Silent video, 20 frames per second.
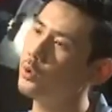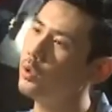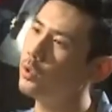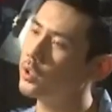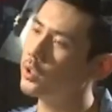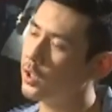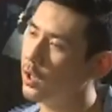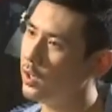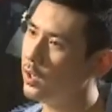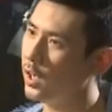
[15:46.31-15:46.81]
所有
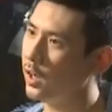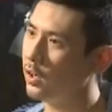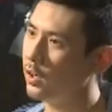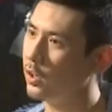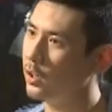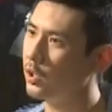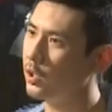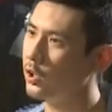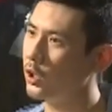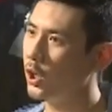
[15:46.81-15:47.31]
的教练
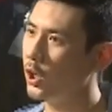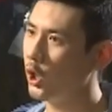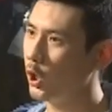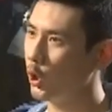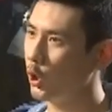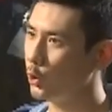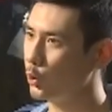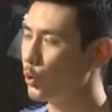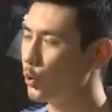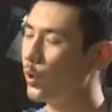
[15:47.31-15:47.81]
和。
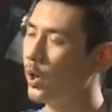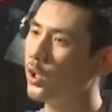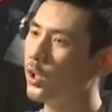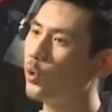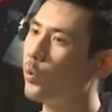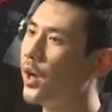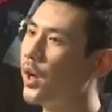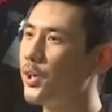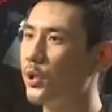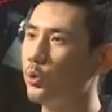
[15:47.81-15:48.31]
队员
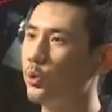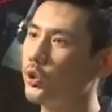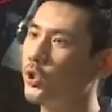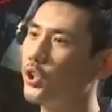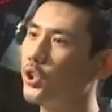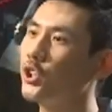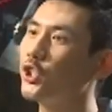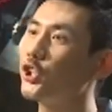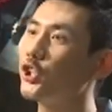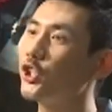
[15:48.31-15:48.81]
的关系都
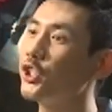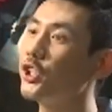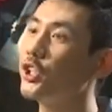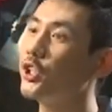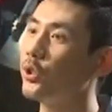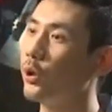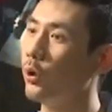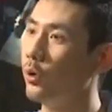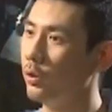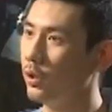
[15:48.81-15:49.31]
是亦师
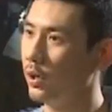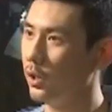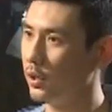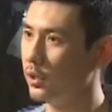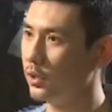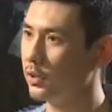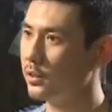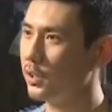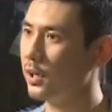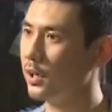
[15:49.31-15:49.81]
亦友的，
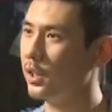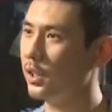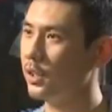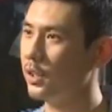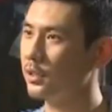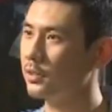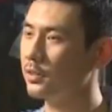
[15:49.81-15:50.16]
反正在